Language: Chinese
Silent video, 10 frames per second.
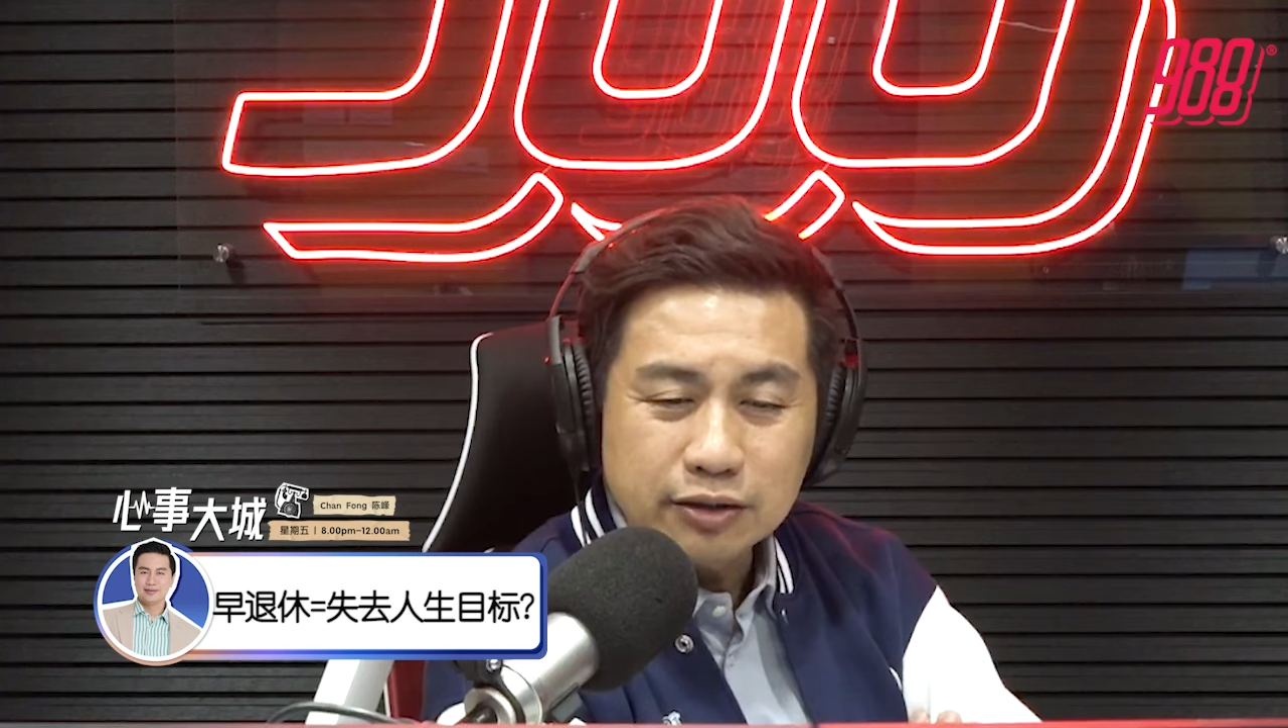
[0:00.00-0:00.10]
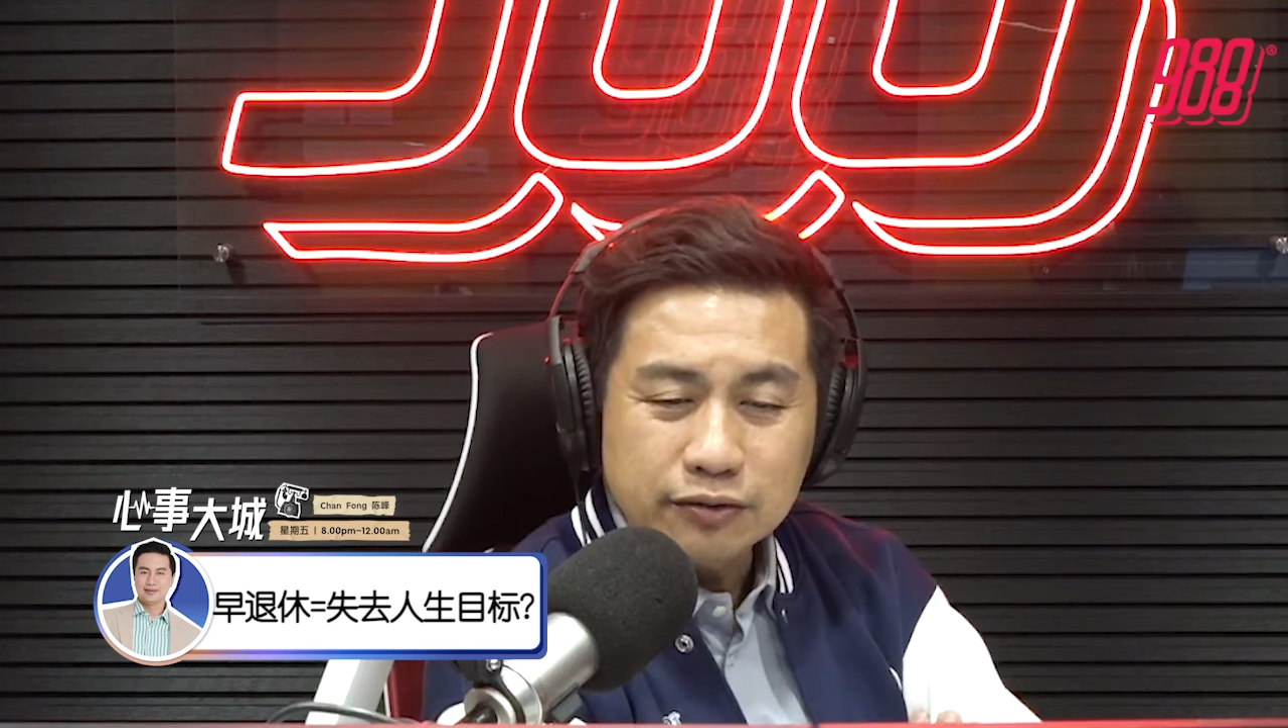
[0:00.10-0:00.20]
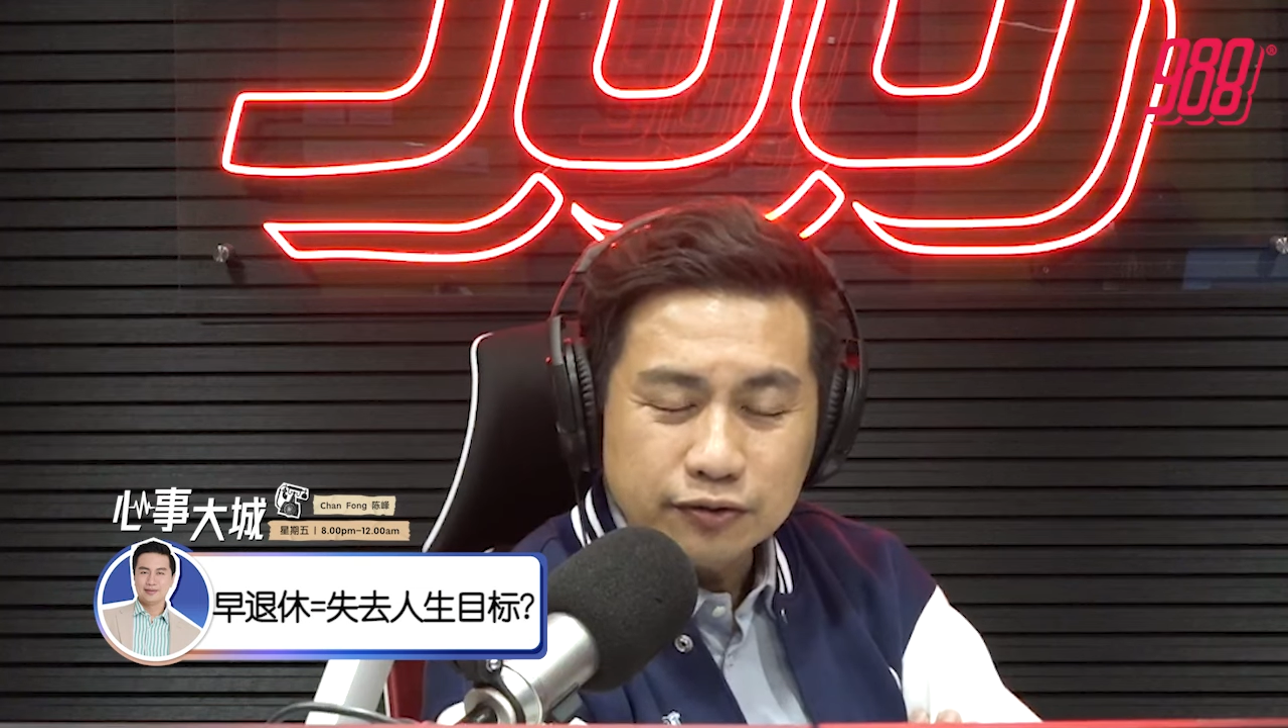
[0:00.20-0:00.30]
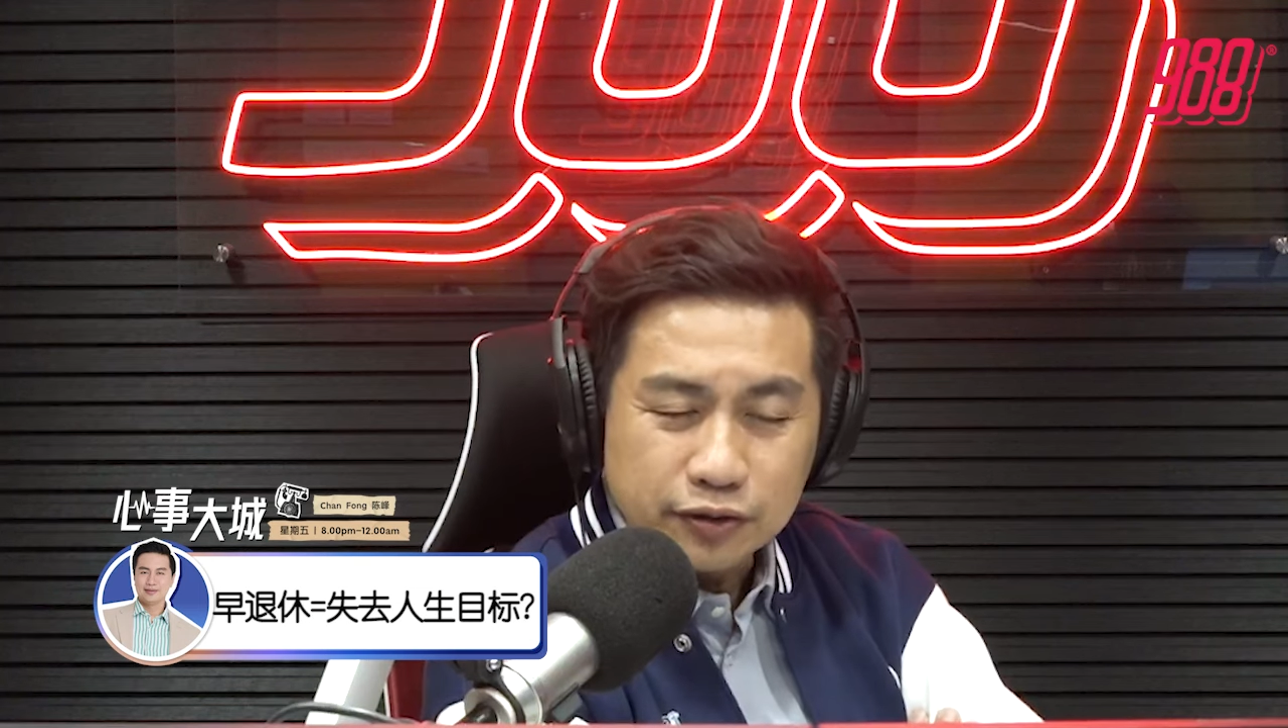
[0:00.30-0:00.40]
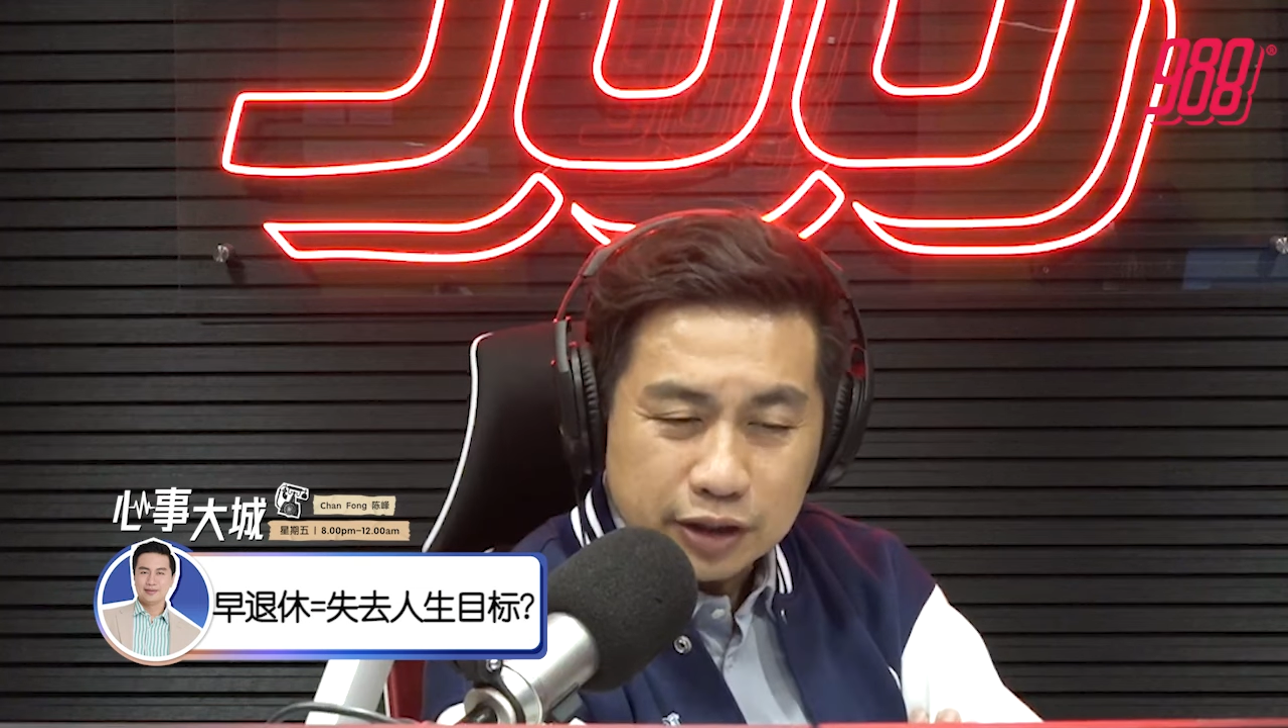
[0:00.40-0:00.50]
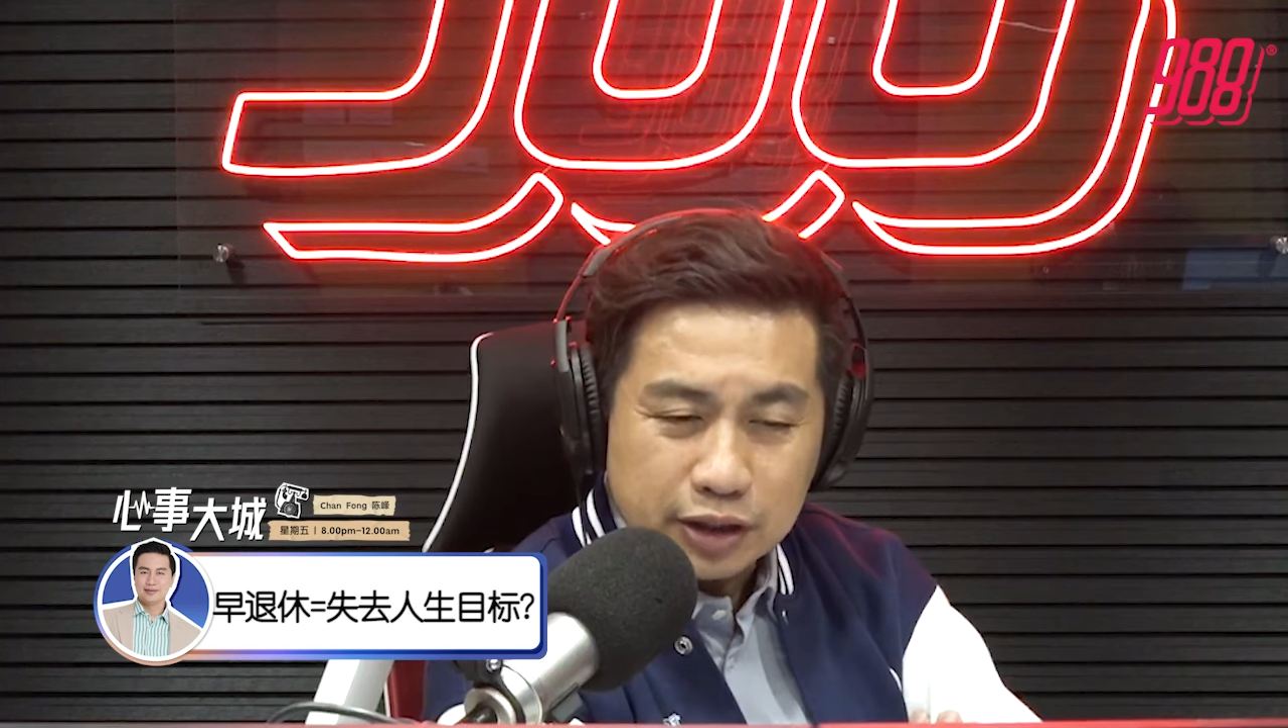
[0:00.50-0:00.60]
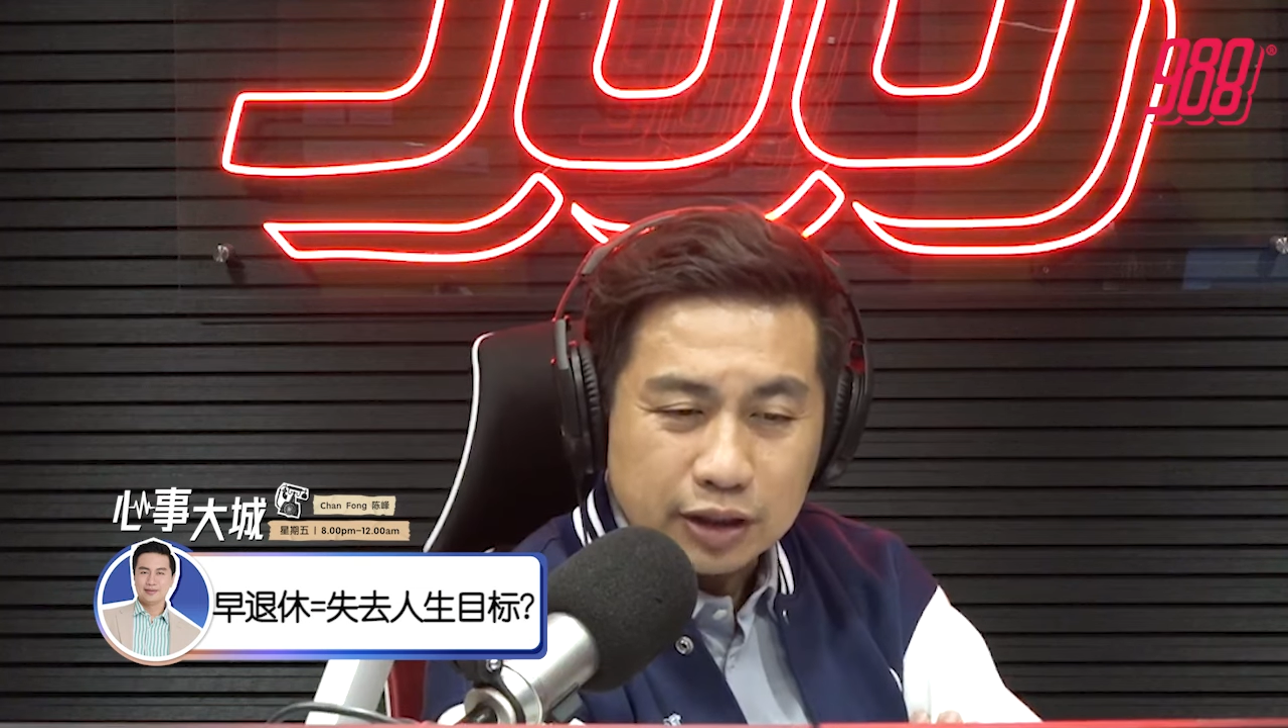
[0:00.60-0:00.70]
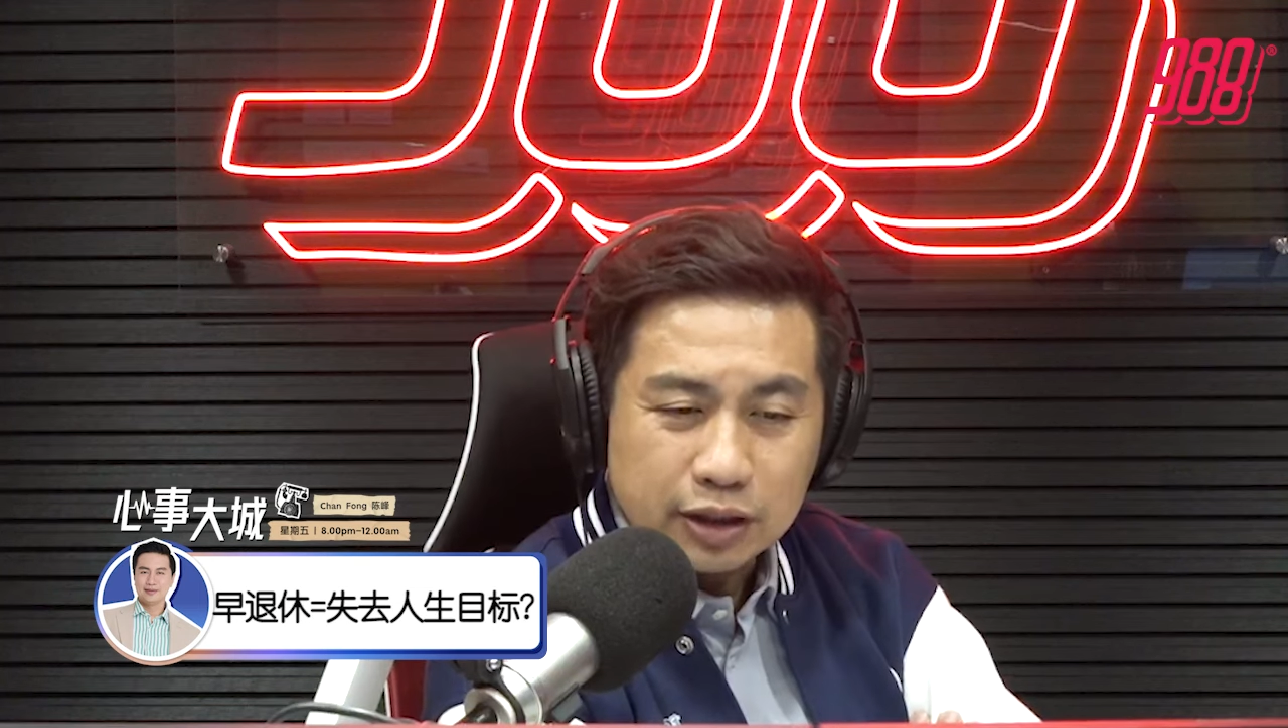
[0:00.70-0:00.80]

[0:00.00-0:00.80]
free，